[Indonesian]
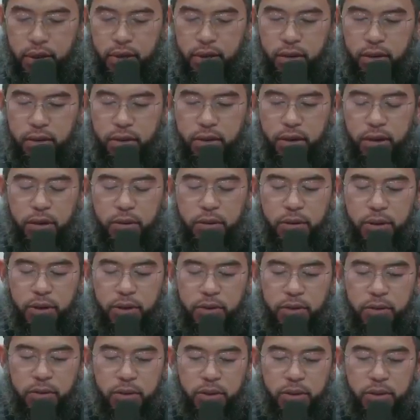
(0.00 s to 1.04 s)
Eh,
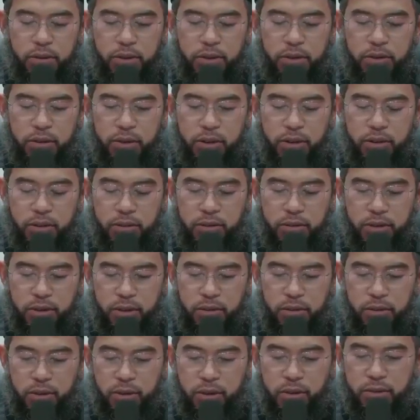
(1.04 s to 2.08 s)
Assalamualaikum warahmatullahi wabarakatuh Ustaz
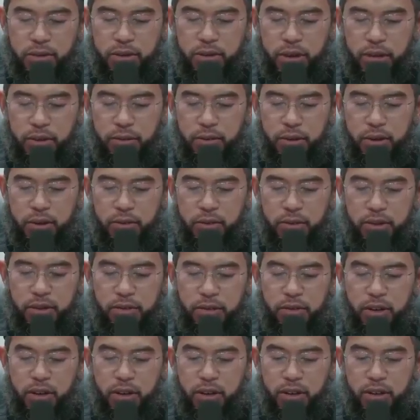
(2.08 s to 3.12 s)
Waalaikumsalam warahmatullahi
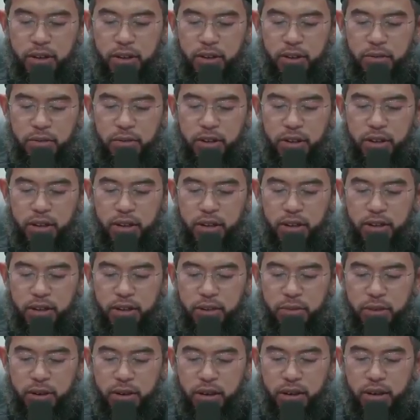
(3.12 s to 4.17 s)
wabarakatuh atas ilmu yang telah
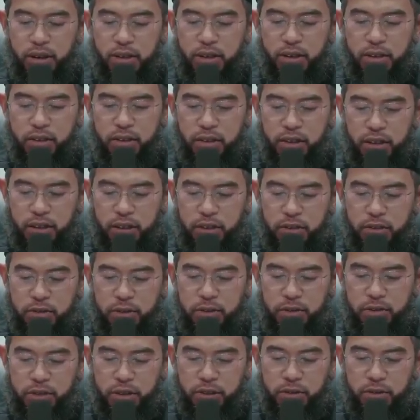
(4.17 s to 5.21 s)
disampaikan Assalamualaikum
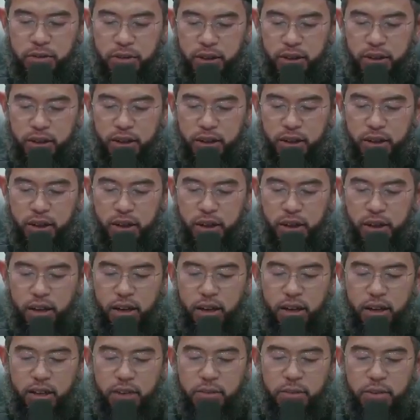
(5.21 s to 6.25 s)
ya Ustaz wa iya.
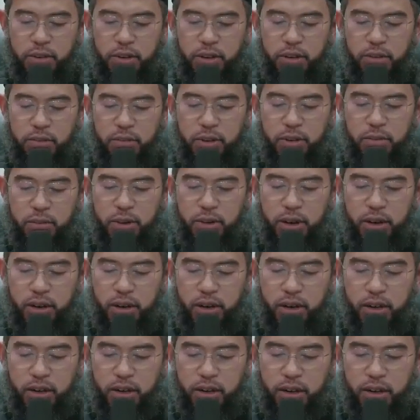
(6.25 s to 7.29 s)
Semoga Allah
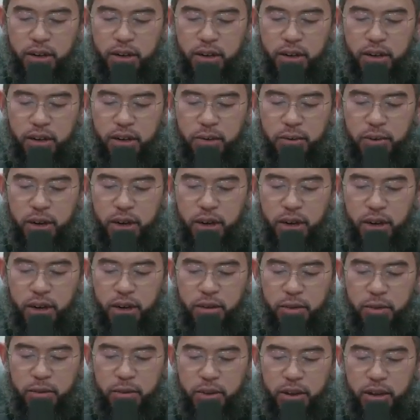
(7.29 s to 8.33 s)
melimpahkan
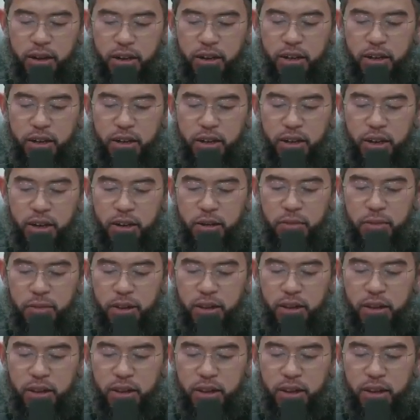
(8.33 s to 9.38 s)
keberkahan dan
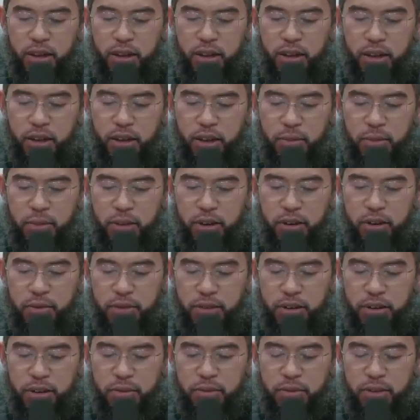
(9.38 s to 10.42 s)
rahmat da kepada
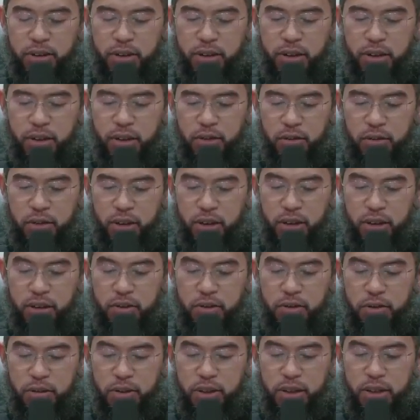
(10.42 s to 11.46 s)
Ustadz beserta keluarga
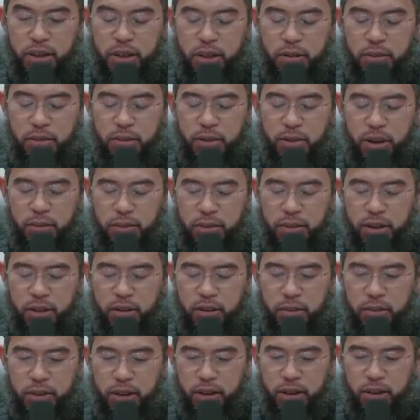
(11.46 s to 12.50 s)
dan juga tim amin ya
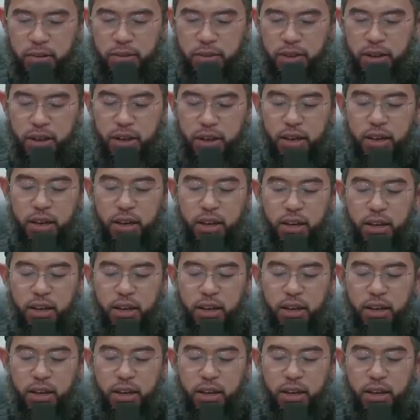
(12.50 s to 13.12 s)
rabbal alamin